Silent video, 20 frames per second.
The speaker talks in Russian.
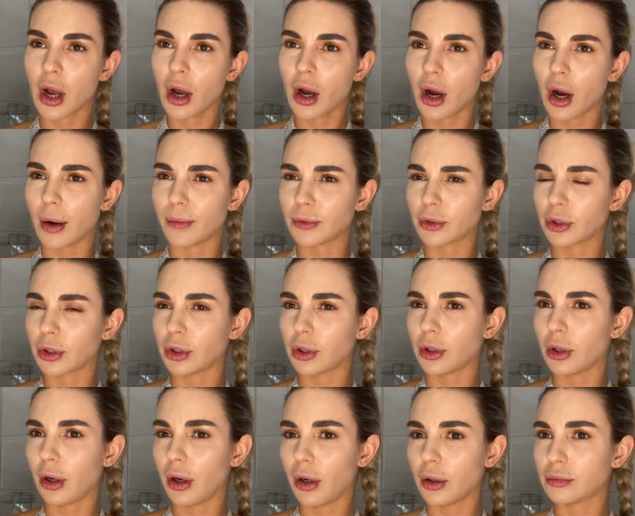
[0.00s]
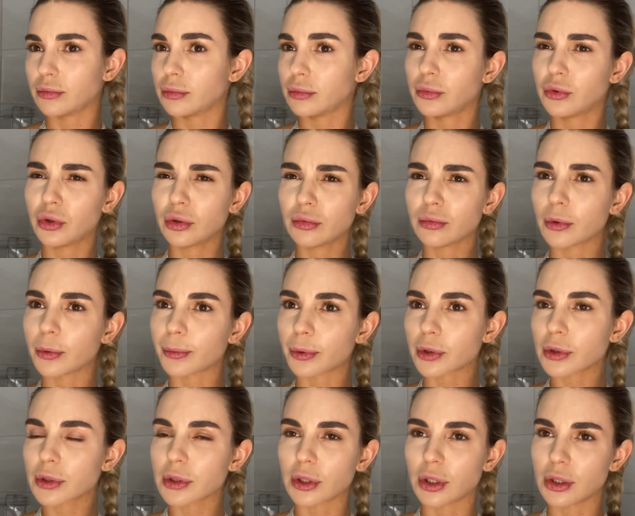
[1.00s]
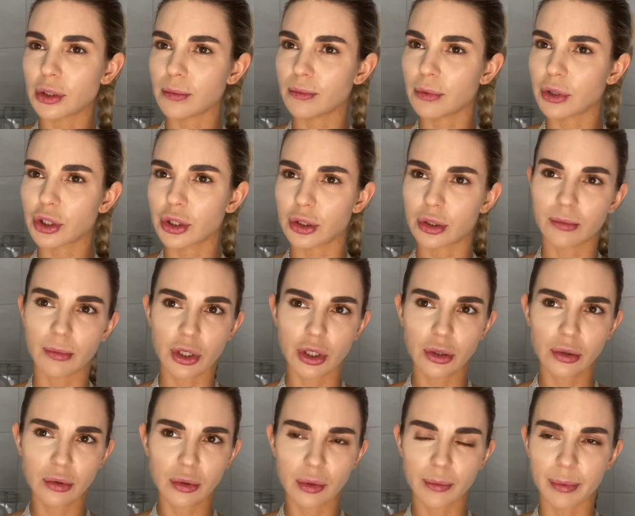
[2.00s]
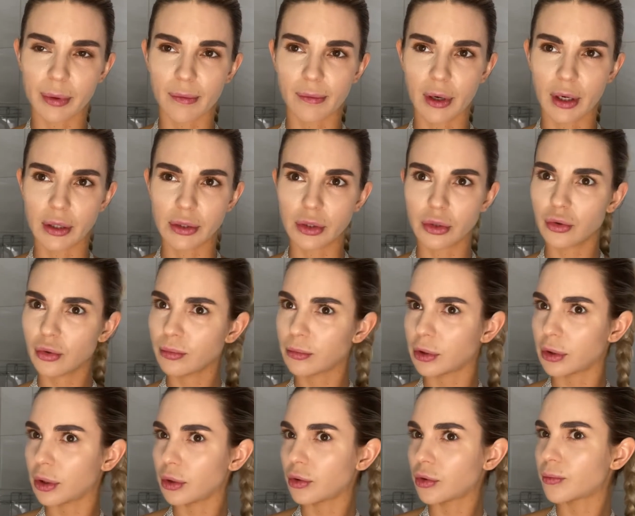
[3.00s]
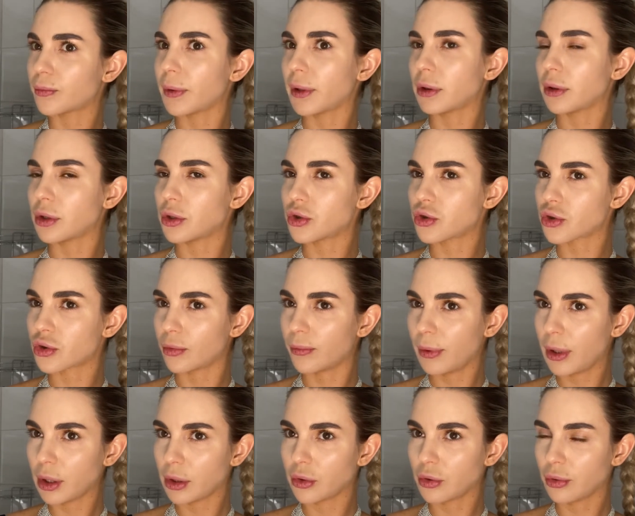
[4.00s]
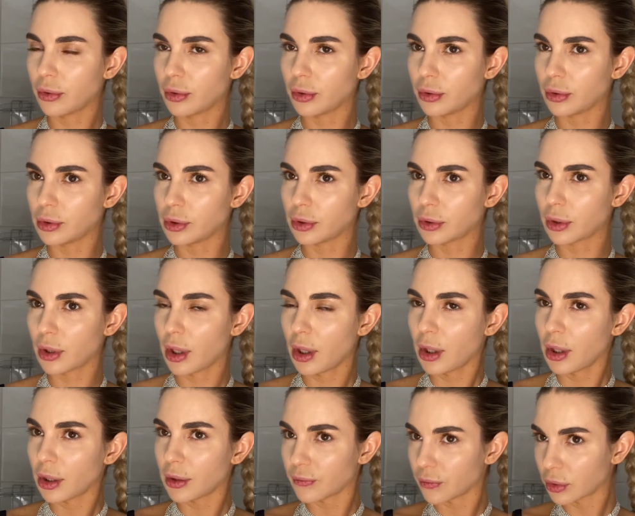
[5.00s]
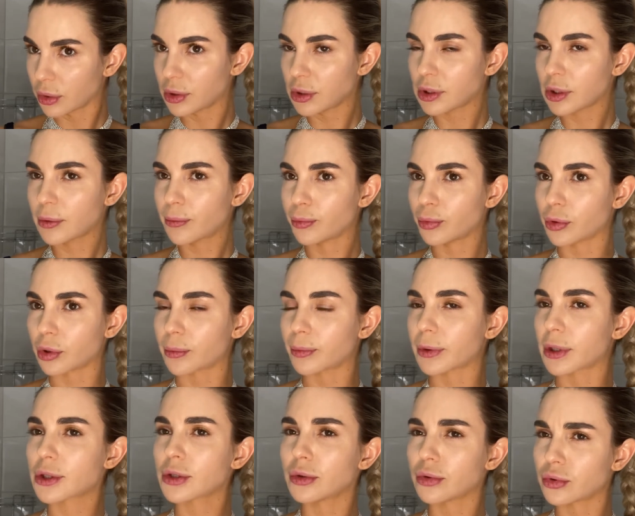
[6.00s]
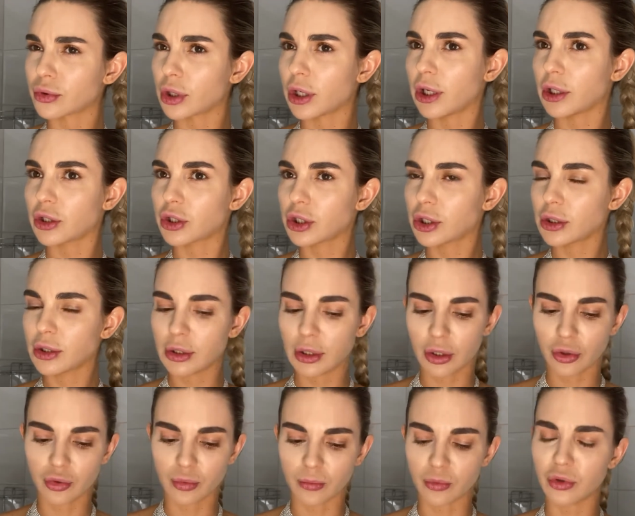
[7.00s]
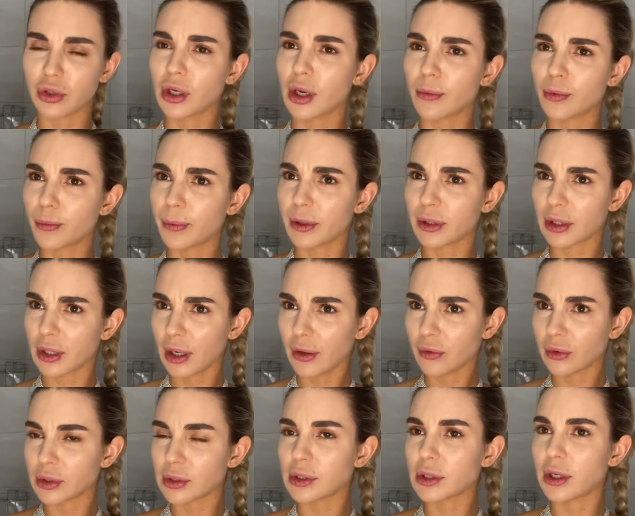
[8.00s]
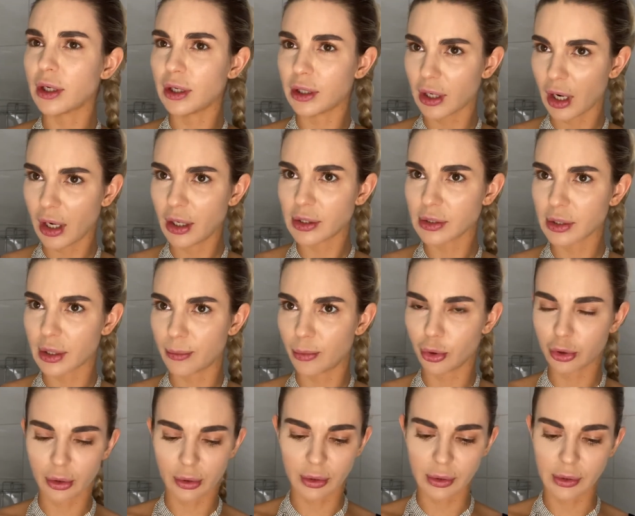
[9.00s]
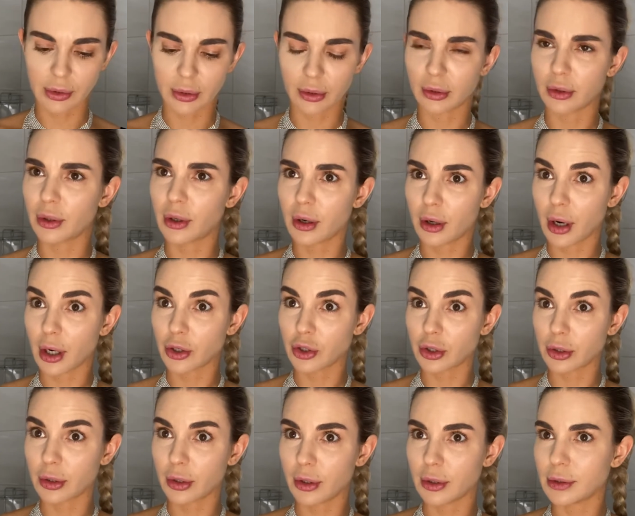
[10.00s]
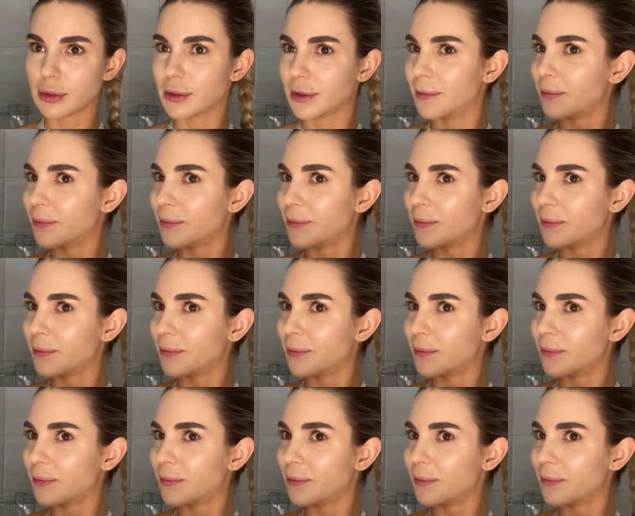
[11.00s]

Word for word: А мы такие, а, да, мы просто едем машину заправлять. И он мне дает 5000 рублей и уходит. И вот до сих пор, прошло уже лет 6, я думаю, я ему понравилась или реально сработала техника, как считаете?